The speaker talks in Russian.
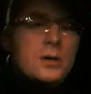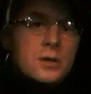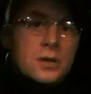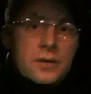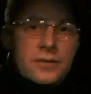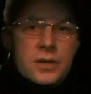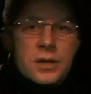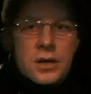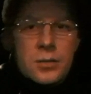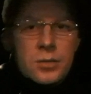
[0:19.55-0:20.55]
э, на
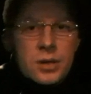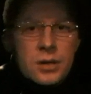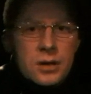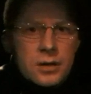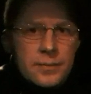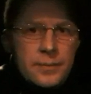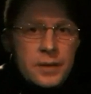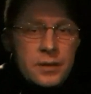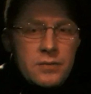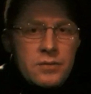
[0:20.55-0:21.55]
федеральном канале
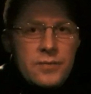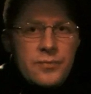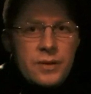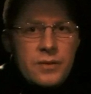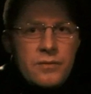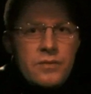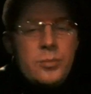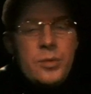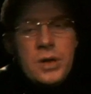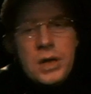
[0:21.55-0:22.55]
НТВ
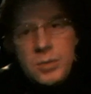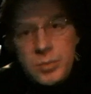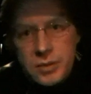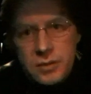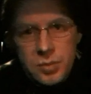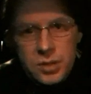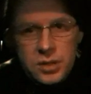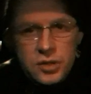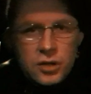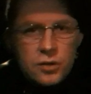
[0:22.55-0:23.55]
в программе «Первая
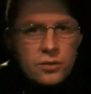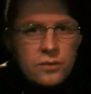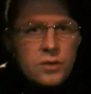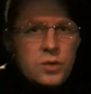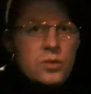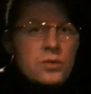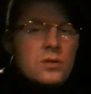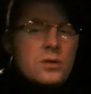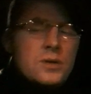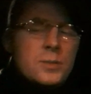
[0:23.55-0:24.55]
передача», которую ведет
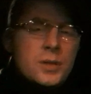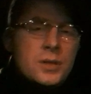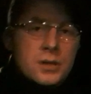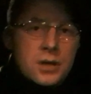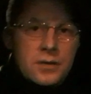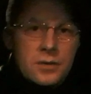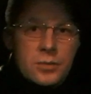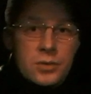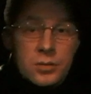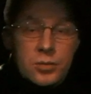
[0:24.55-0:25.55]
э, господин
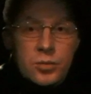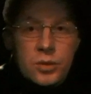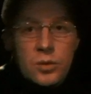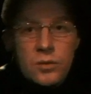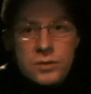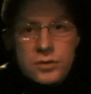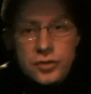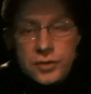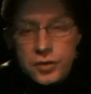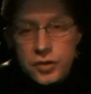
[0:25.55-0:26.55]
Травин, был
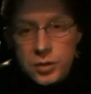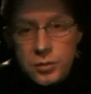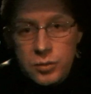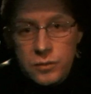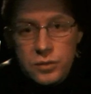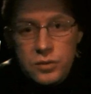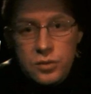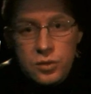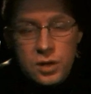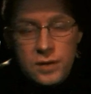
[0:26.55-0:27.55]
опубликован частично мой
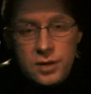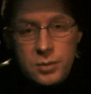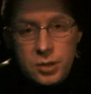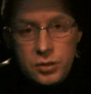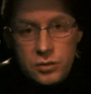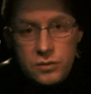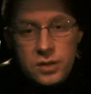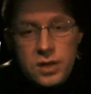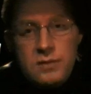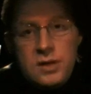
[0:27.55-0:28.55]
видеоролик, автором
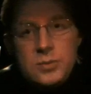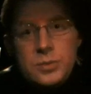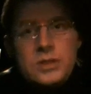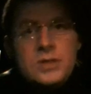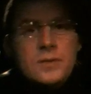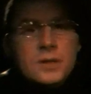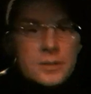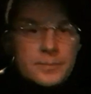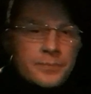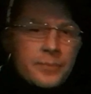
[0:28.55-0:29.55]
которого я являюсь под
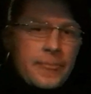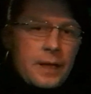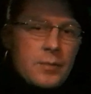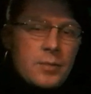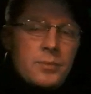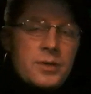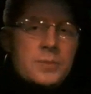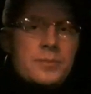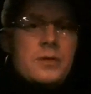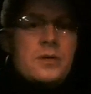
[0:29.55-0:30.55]
названием
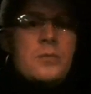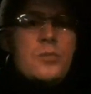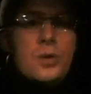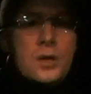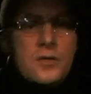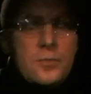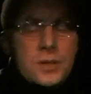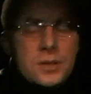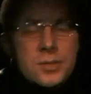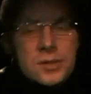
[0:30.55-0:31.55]
«ППСП
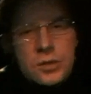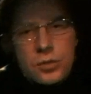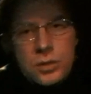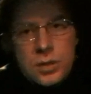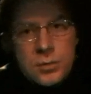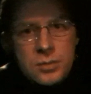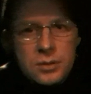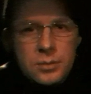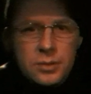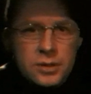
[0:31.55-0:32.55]
Муратов. Нет себя
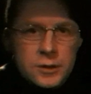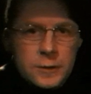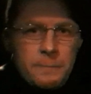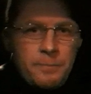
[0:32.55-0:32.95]
сотрудником НДПС».